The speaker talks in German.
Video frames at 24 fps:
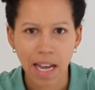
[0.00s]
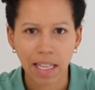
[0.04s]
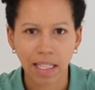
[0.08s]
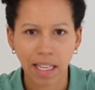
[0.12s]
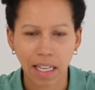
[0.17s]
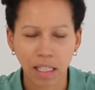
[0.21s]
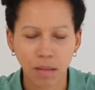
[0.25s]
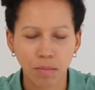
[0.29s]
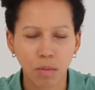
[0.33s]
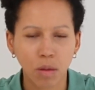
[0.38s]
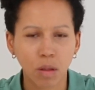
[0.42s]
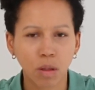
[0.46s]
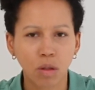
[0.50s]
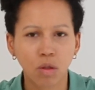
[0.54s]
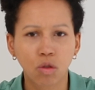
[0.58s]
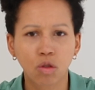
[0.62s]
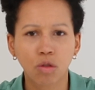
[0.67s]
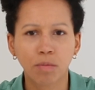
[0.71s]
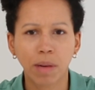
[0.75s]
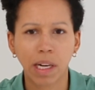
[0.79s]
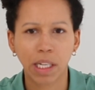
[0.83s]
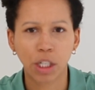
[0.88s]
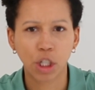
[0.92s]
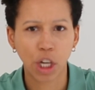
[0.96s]
Das müsstest
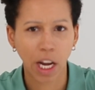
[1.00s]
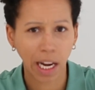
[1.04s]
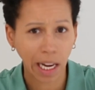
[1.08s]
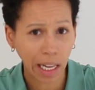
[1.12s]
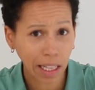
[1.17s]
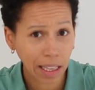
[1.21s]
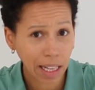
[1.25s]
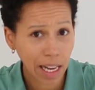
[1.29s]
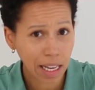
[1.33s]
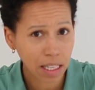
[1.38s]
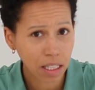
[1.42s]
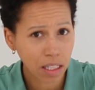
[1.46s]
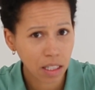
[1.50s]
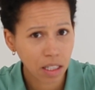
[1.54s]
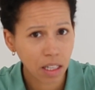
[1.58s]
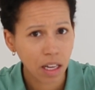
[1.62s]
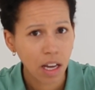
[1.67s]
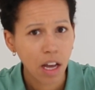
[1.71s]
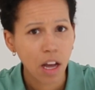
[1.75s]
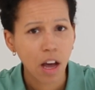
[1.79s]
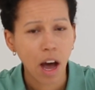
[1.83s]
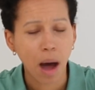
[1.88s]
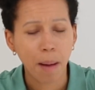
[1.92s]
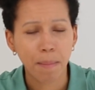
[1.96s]
du mal checken lassen,
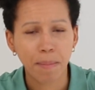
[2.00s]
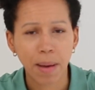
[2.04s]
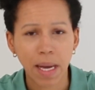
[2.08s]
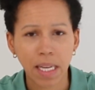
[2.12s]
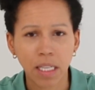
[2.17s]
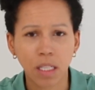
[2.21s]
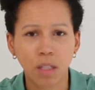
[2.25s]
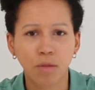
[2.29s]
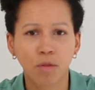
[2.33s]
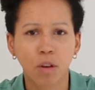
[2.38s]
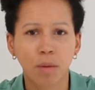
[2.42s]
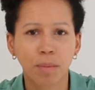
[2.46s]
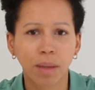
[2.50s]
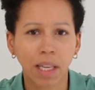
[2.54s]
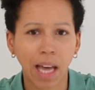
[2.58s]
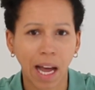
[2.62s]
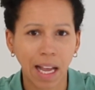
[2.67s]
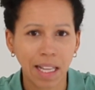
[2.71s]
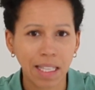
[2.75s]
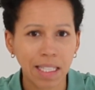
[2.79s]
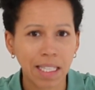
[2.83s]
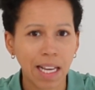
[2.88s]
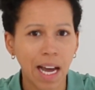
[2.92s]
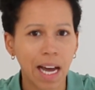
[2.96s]
am besten vom
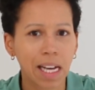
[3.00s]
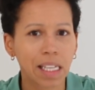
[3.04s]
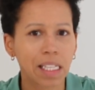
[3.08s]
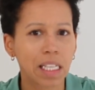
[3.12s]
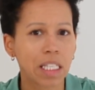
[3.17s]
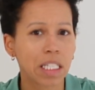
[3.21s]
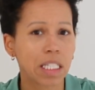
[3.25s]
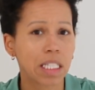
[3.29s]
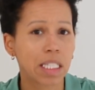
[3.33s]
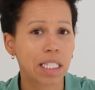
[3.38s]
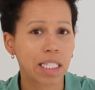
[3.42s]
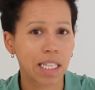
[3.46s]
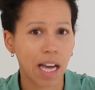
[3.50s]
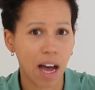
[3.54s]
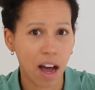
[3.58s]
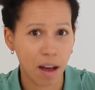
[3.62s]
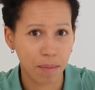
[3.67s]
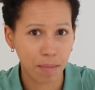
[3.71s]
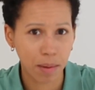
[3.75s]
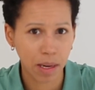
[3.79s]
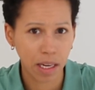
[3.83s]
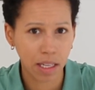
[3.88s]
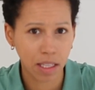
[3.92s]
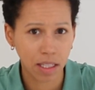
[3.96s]
ganzheitlichen
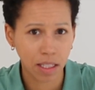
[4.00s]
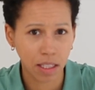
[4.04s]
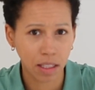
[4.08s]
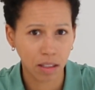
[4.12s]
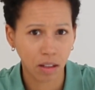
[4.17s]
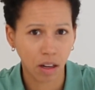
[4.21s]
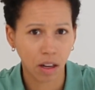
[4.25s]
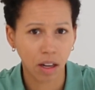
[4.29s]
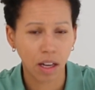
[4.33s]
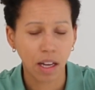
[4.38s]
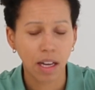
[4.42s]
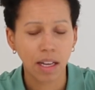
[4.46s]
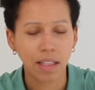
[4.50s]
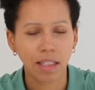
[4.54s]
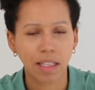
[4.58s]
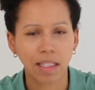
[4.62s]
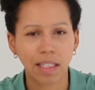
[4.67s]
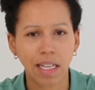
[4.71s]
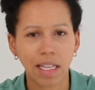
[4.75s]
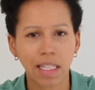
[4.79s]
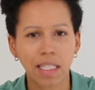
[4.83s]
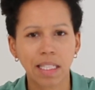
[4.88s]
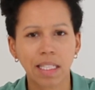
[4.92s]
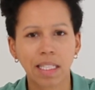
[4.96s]
Zahnmediziner.
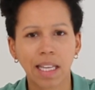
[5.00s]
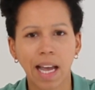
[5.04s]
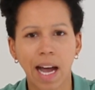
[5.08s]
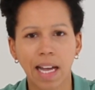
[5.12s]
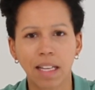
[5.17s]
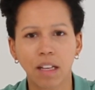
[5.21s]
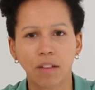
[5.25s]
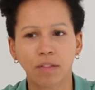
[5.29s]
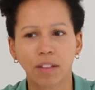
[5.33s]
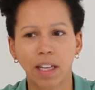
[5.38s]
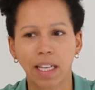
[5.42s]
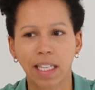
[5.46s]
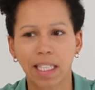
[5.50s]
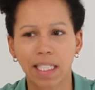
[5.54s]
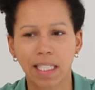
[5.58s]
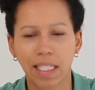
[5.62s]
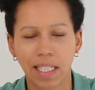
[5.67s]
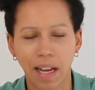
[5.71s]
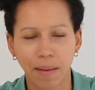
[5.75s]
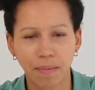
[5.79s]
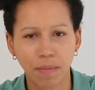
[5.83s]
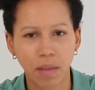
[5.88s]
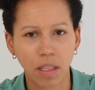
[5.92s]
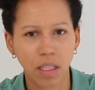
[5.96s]
Denn das kann auf dein
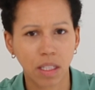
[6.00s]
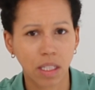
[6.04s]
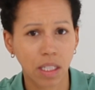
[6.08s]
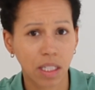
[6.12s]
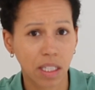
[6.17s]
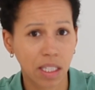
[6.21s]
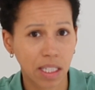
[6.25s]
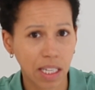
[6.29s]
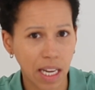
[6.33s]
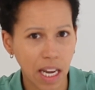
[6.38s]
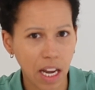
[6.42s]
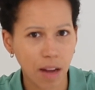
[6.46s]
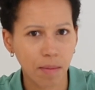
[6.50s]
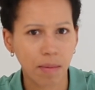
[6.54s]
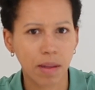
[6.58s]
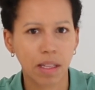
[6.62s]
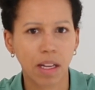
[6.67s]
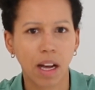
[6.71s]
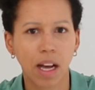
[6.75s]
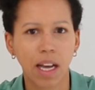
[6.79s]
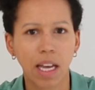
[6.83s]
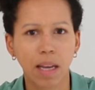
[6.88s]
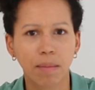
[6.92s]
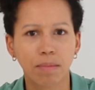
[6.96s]
gesamtes System
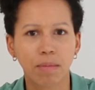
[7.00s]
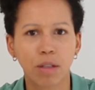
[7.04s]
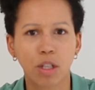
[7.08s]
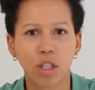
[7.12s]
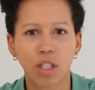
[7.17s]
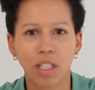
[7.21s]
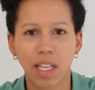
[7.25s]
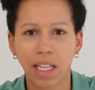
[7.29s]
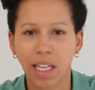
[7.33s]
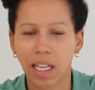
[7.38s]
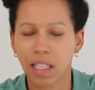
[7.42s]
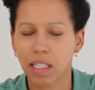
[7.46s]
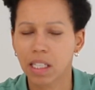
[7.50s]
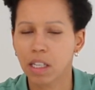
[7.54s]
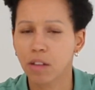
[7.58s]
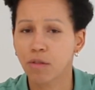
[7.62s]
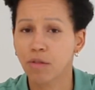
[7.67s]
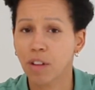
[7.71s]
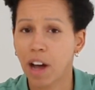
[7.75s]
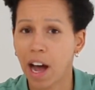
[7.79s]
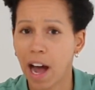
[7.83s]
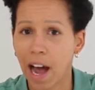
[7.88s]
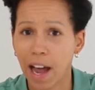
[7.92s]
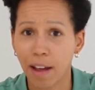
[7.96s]
einen erheblichen
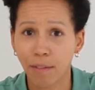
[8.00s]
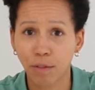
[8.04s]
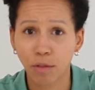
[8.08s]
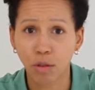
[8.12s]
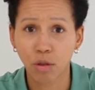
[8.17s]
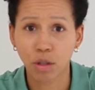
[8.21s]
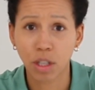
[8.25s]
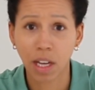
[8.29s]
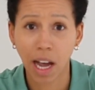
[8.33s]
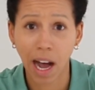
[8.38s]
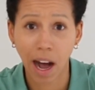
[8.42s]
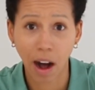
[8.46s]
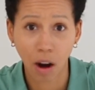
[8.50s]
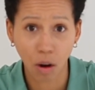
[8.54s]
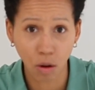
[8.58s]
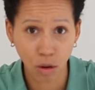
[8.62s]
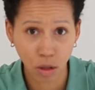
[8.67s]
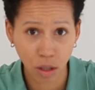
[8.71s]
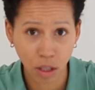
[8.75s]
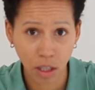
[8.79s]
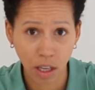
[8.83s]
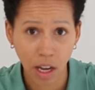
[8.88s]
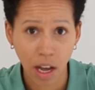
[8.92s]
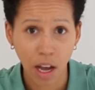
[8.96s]
negativen Einfluss
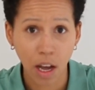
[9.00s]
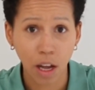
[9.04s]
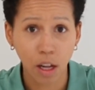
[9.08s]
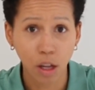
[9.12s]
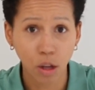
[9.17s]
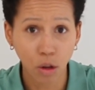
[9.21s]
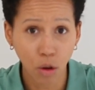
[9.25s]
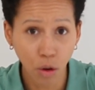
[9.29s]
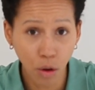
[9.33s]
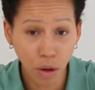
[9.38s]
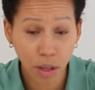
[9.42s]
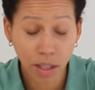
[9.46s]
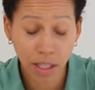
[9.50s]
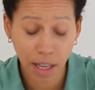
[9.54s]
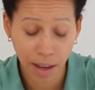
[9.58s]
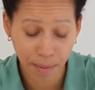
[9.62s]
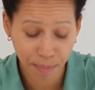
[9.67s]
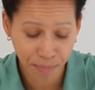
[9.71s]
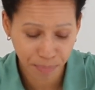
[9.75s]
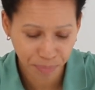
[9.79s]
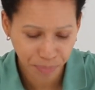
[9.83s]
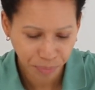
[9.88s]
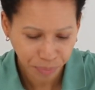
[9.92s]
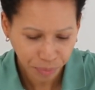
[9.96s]

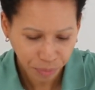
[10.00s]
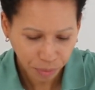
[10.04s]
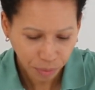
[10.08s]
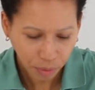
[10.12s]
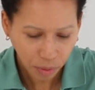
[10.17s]
auslösen.